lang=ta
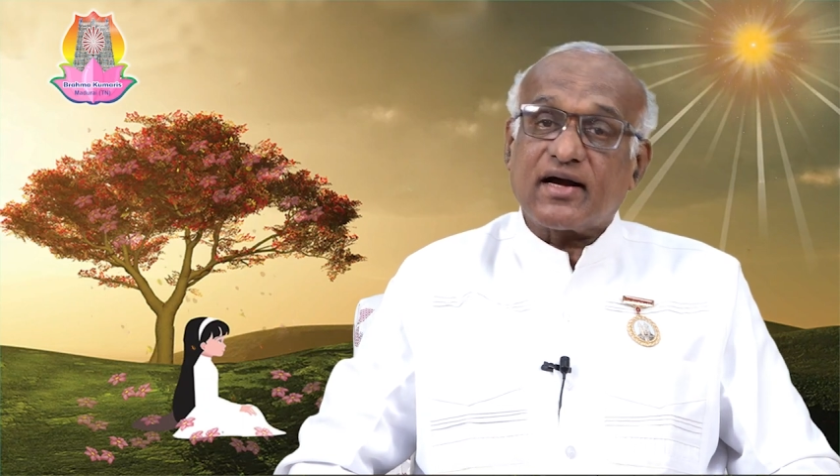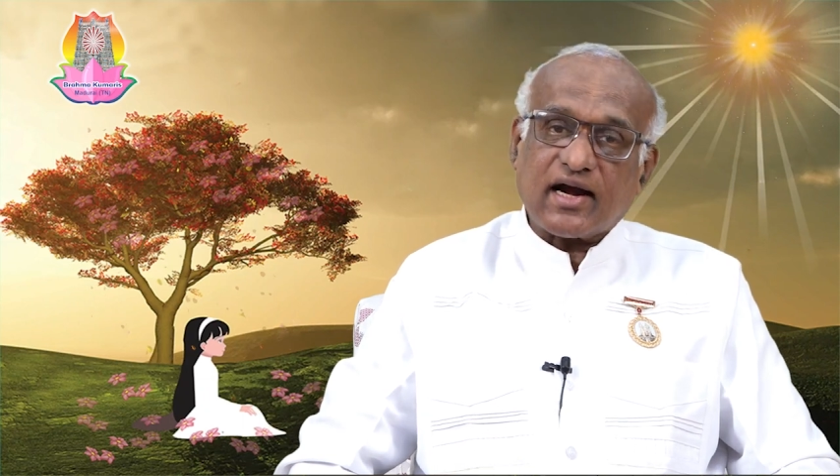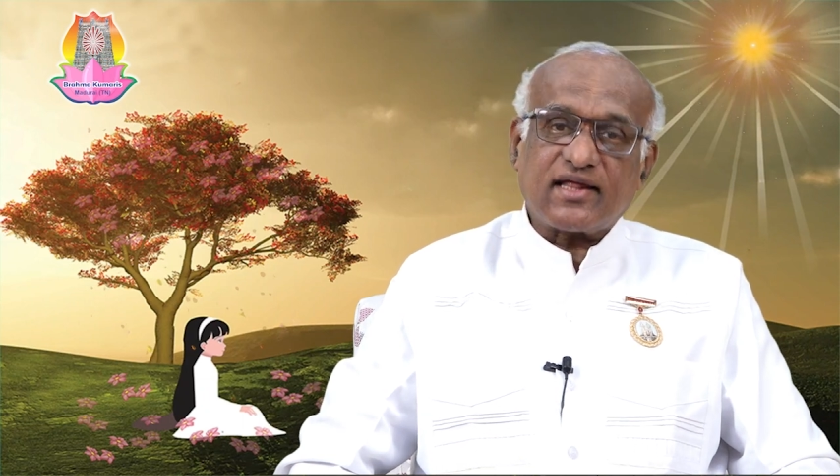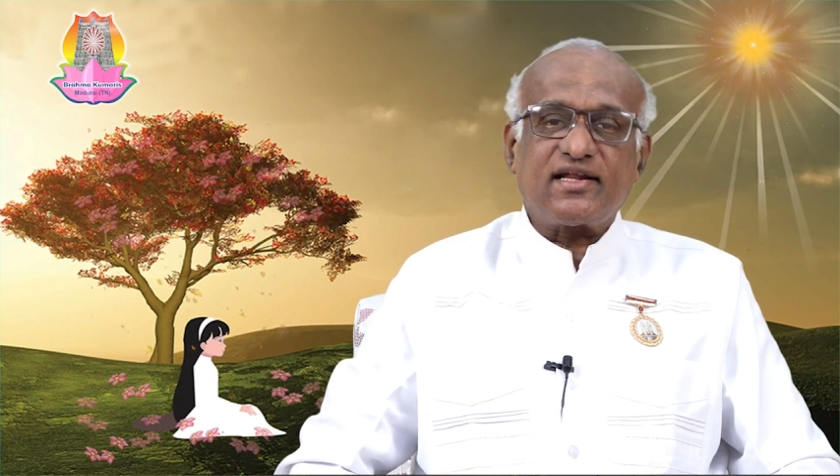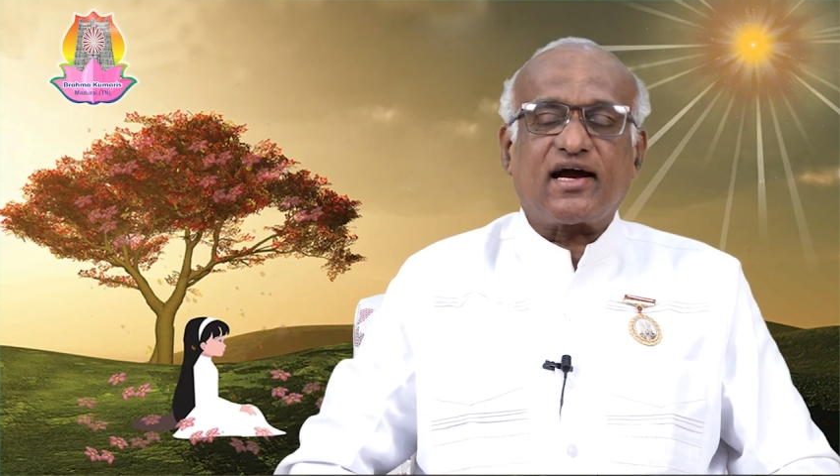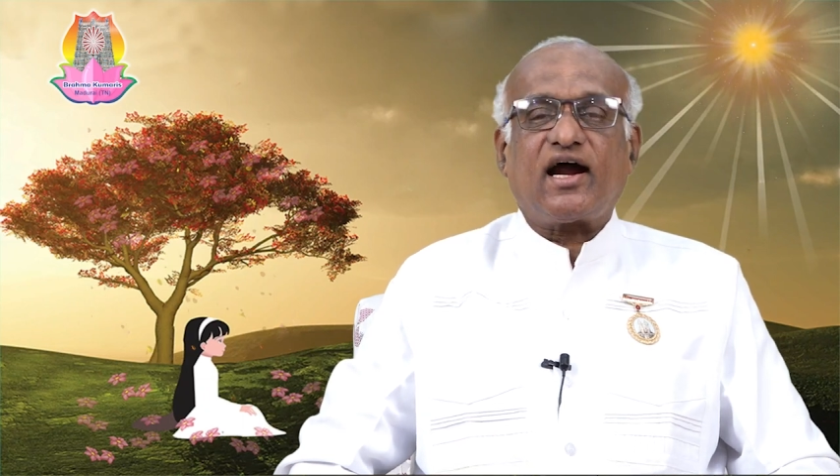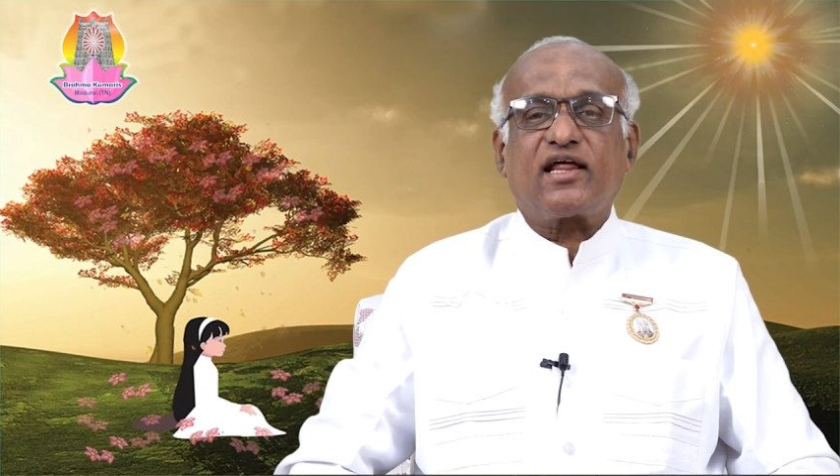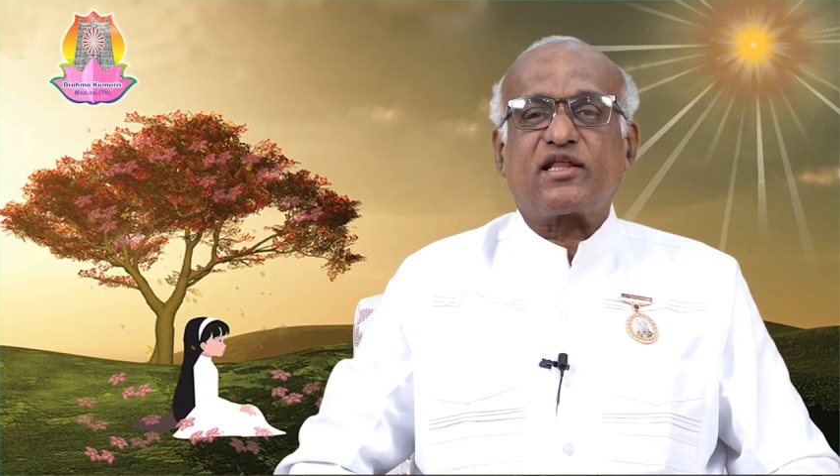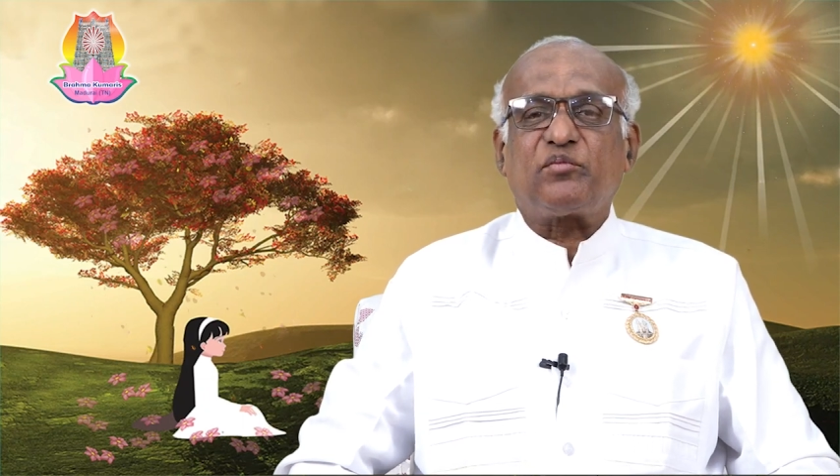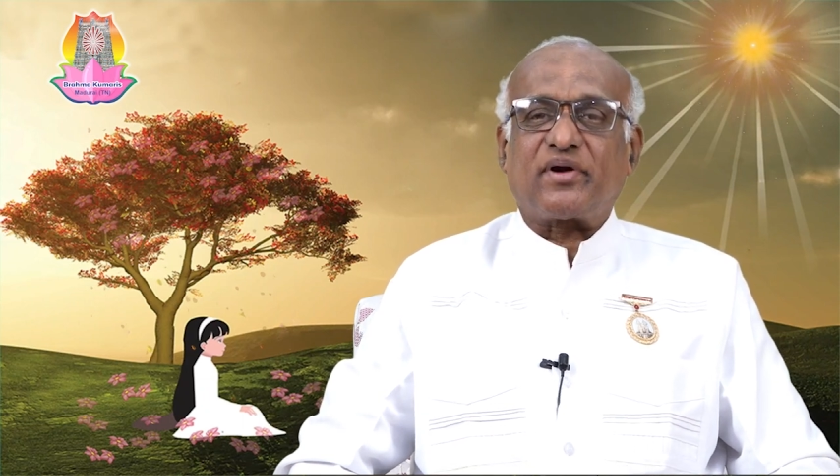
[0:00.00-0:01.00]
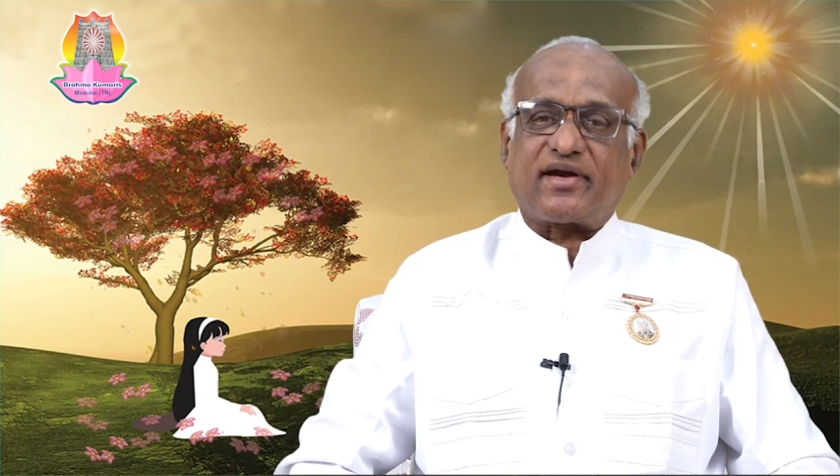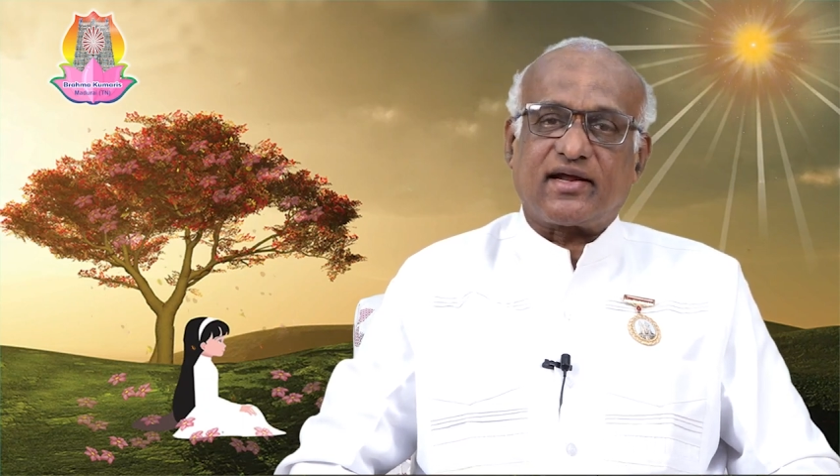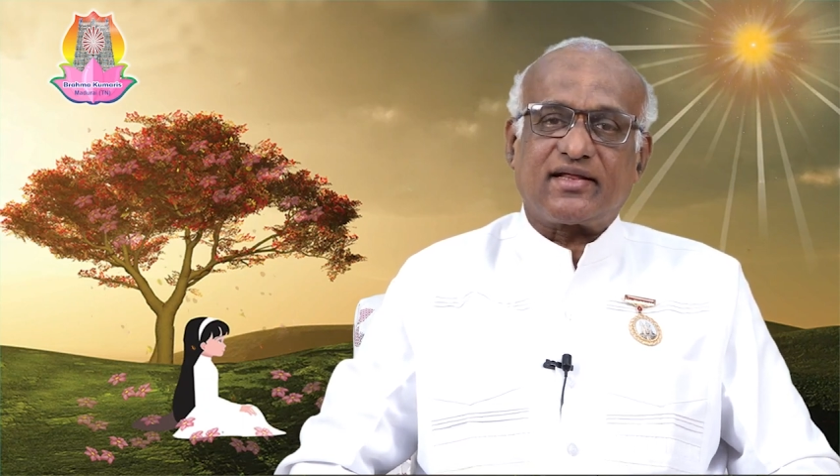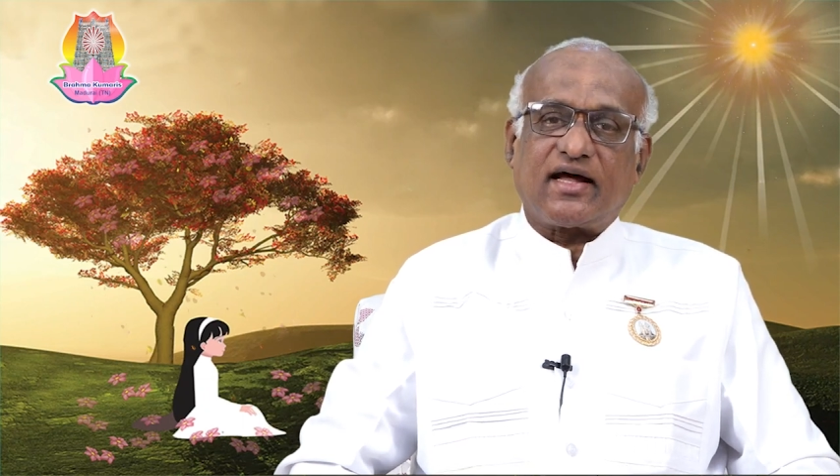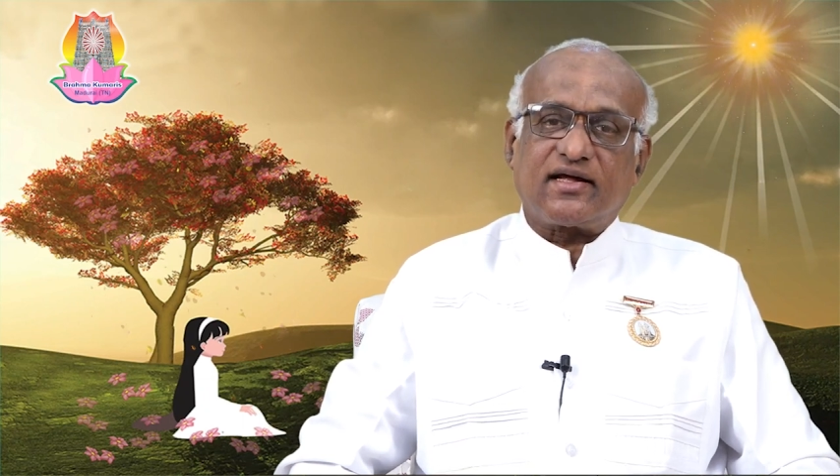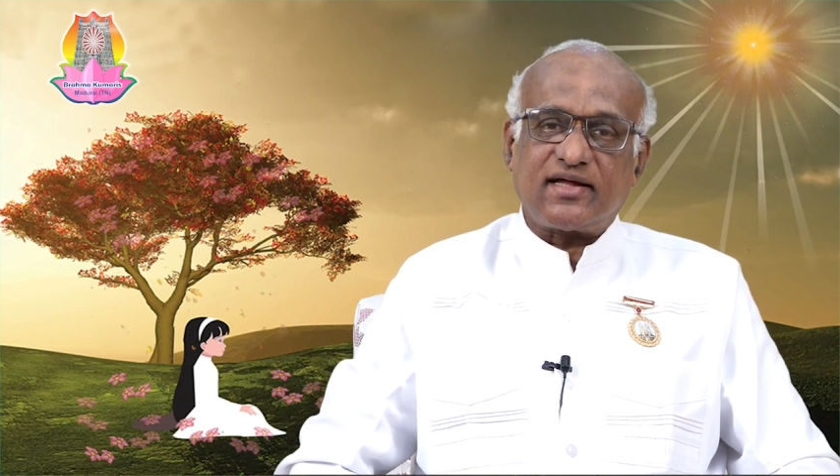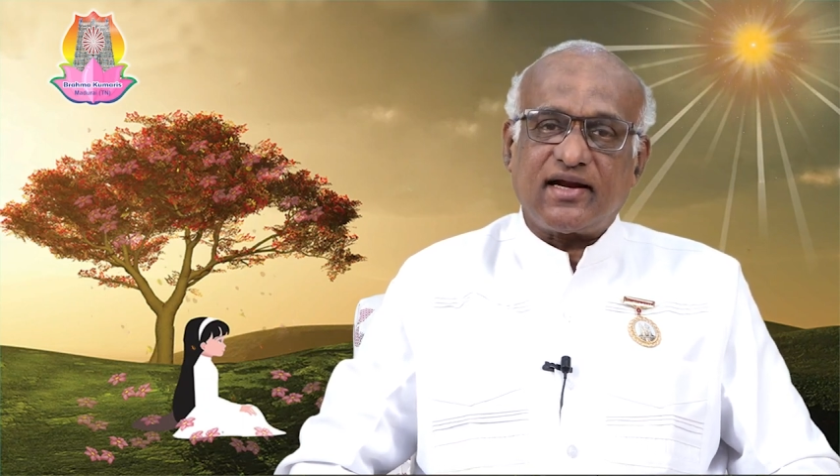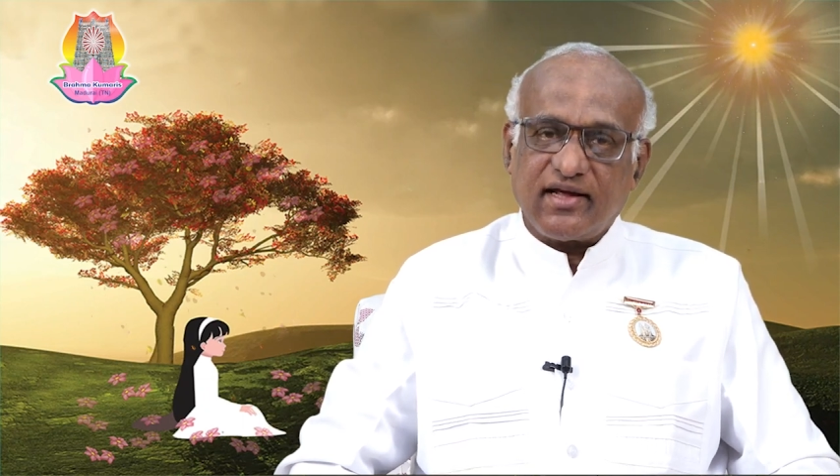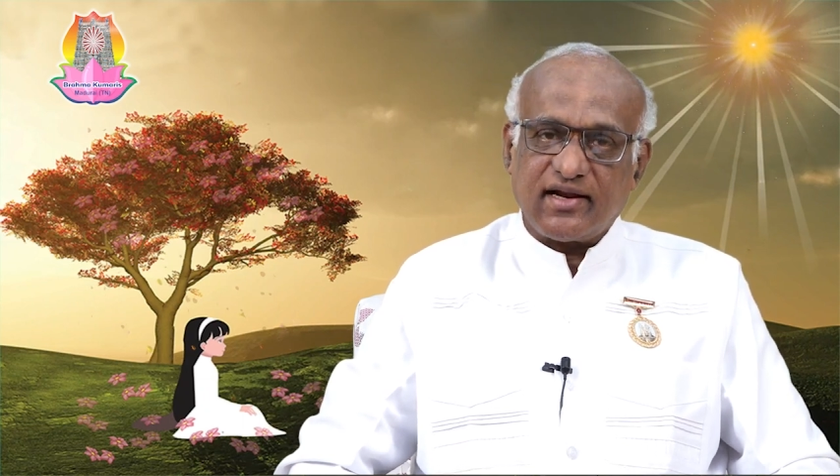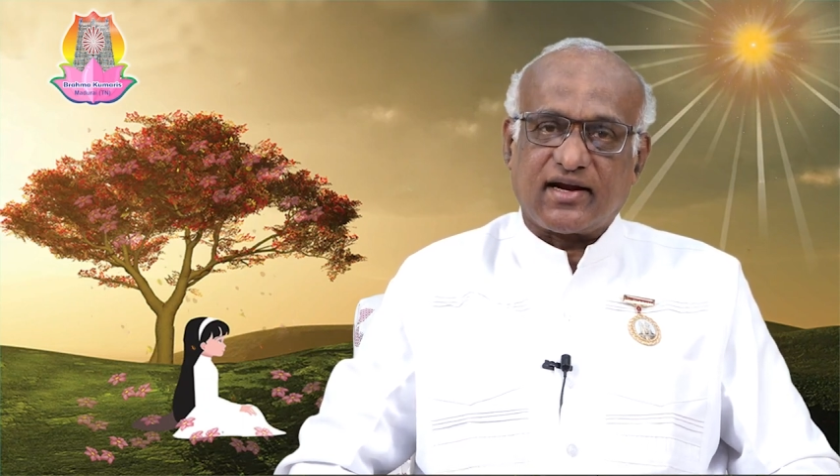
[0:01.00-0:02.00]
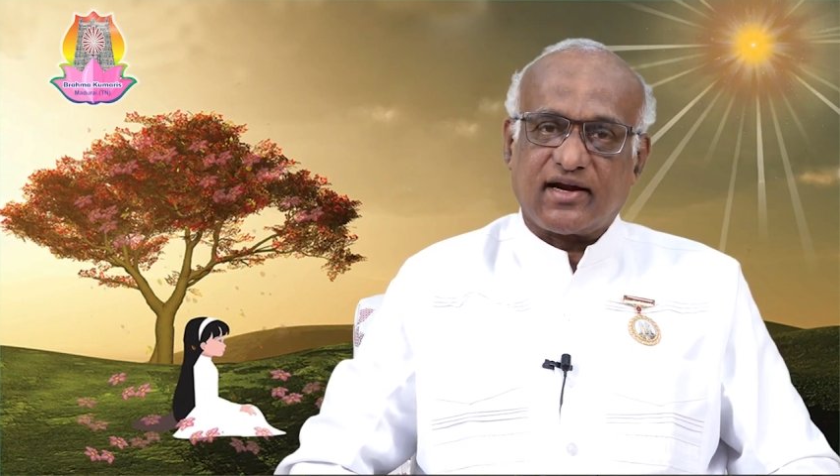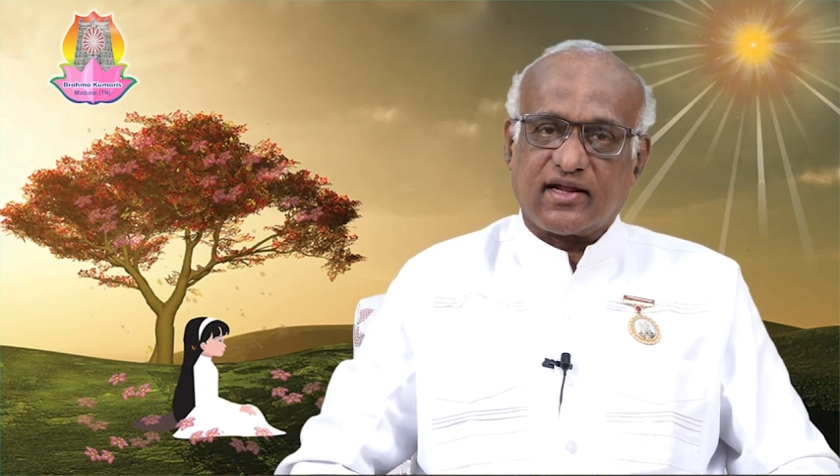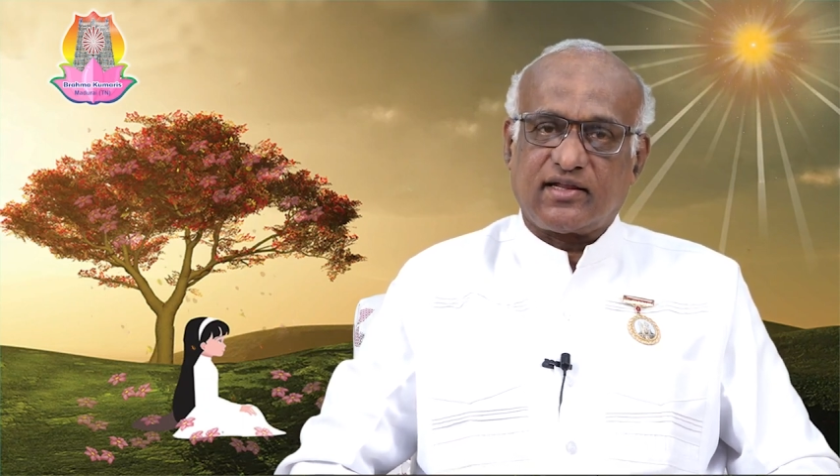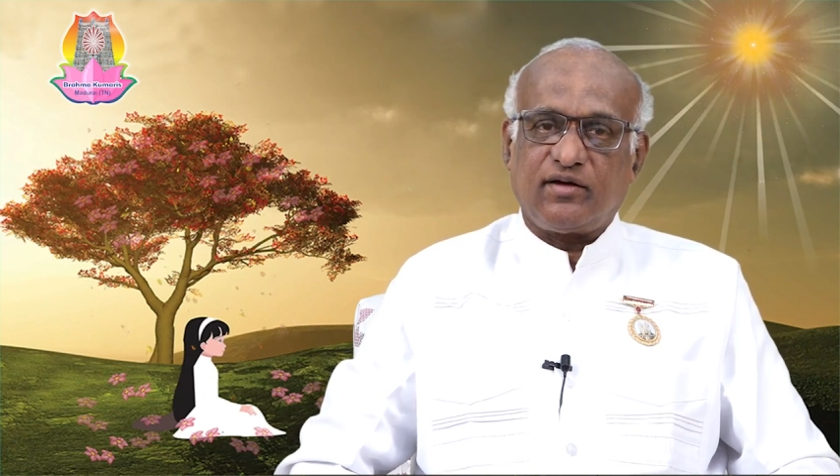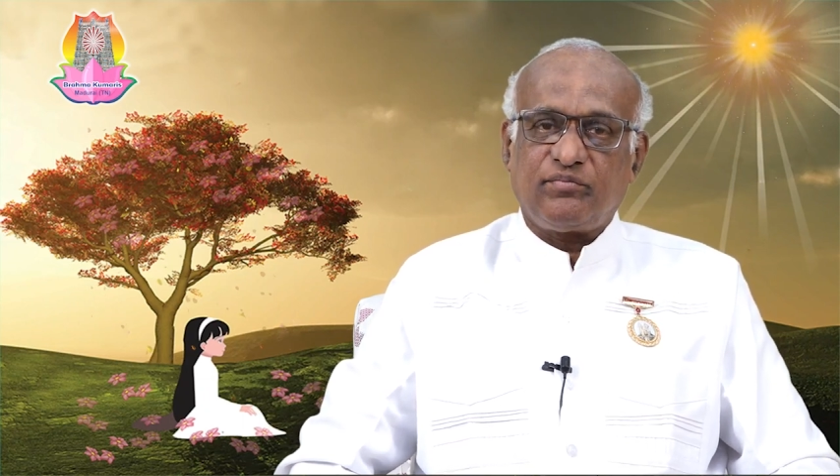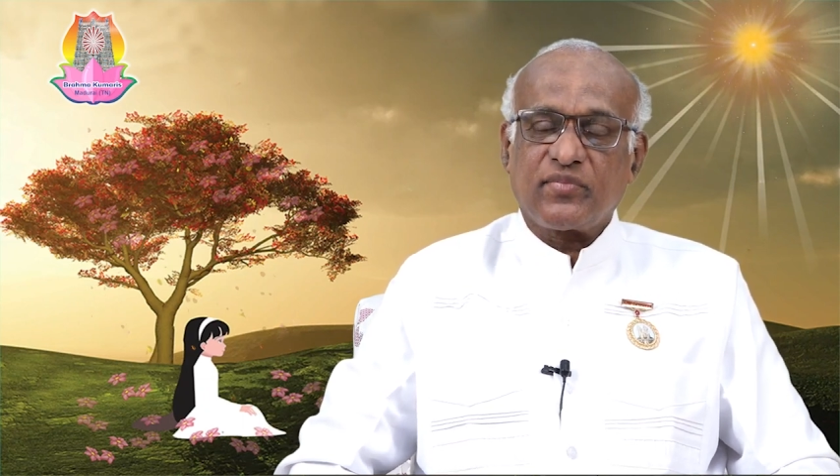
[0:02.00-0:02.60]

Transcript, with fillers: கடந்த காலத்தை பற்றியதாக தான் இருக்கின்றது